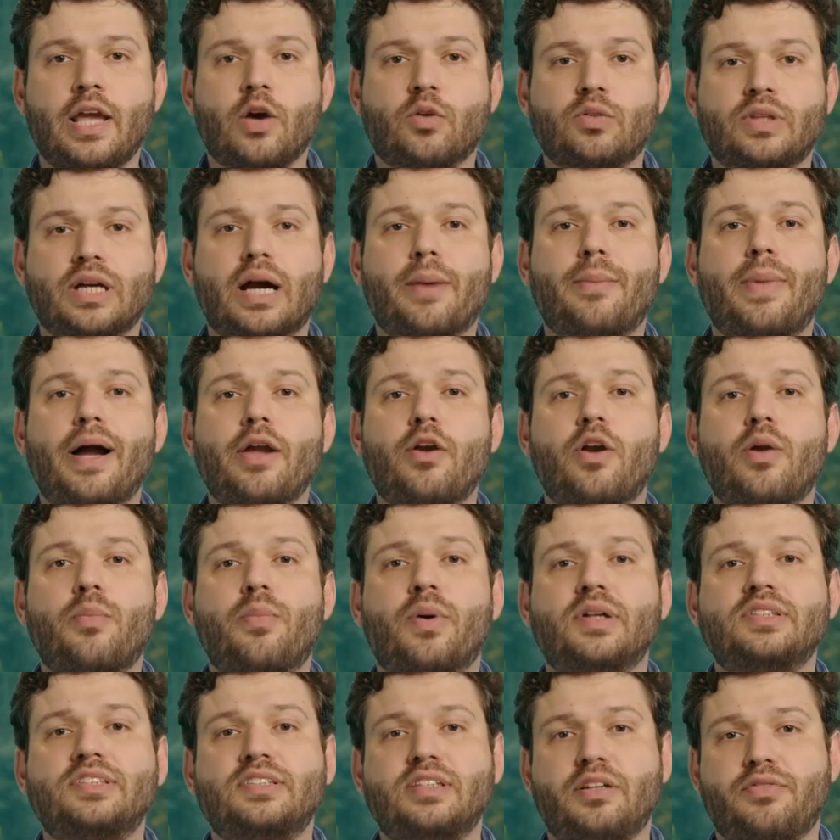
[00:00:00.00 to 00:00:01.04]
É um trabalho que
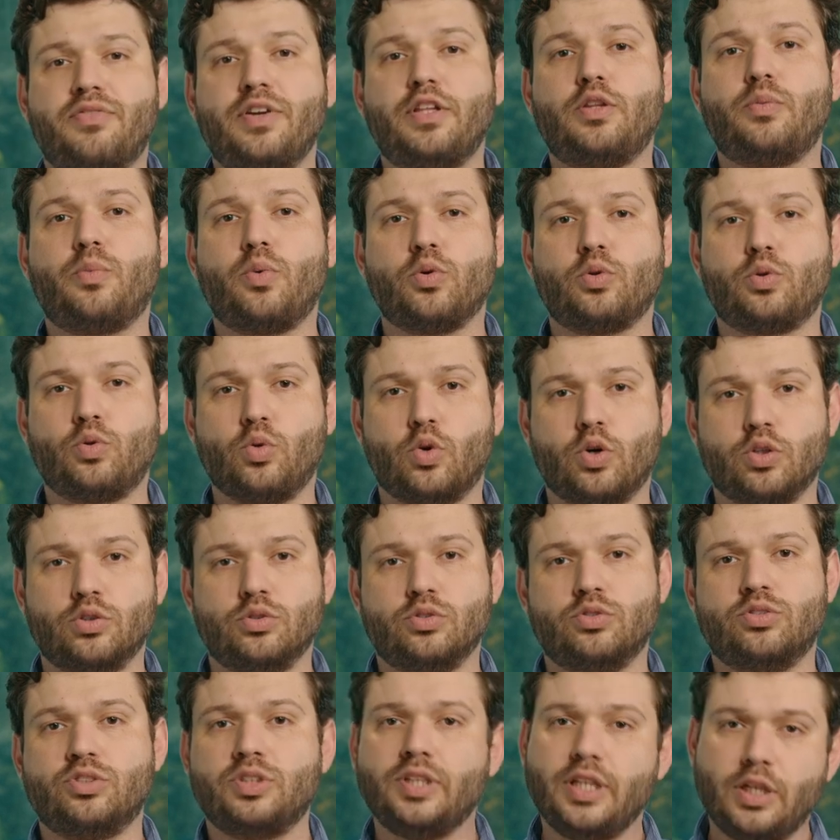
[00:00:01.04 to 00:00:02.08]
pode ser feito por
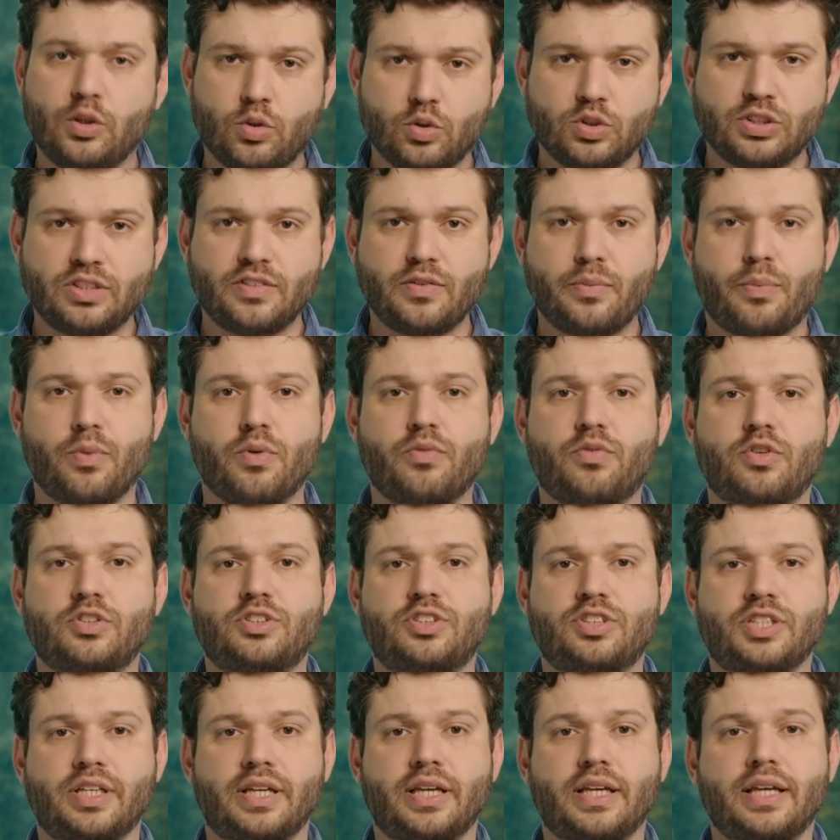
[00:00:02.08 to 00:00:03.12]
todos, inclusive por
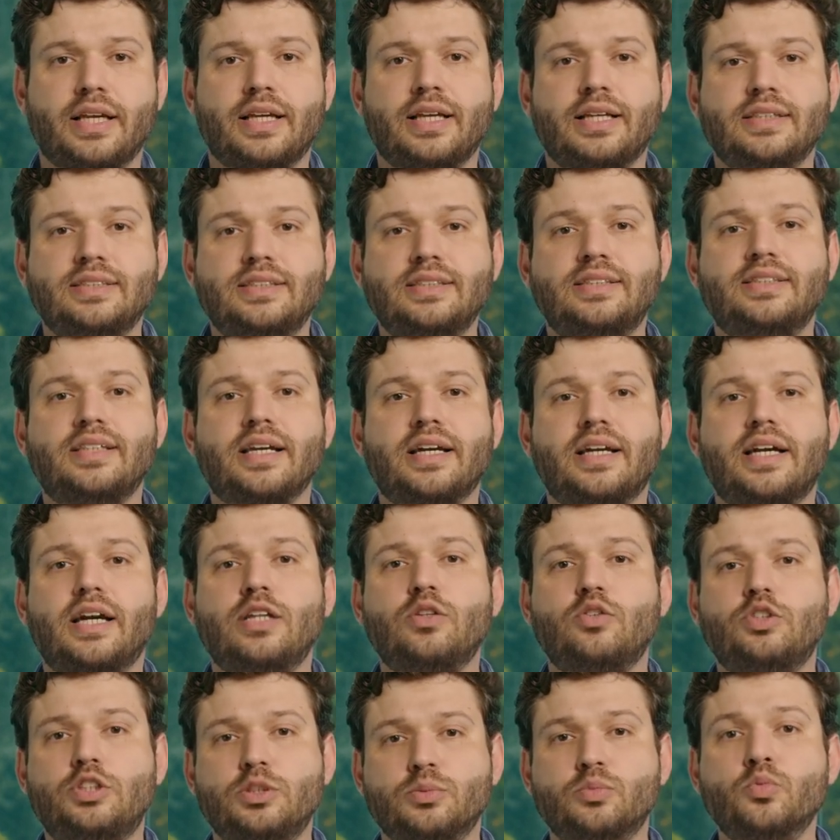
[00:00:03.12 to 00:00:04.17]
você, se
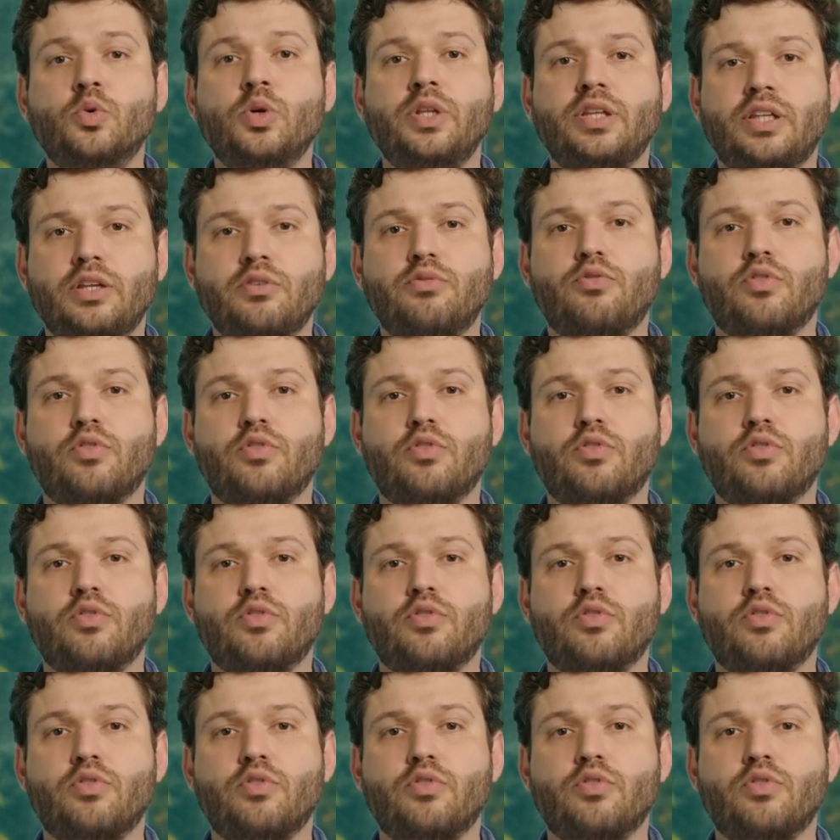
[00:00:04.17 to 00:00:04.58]
cercando de muita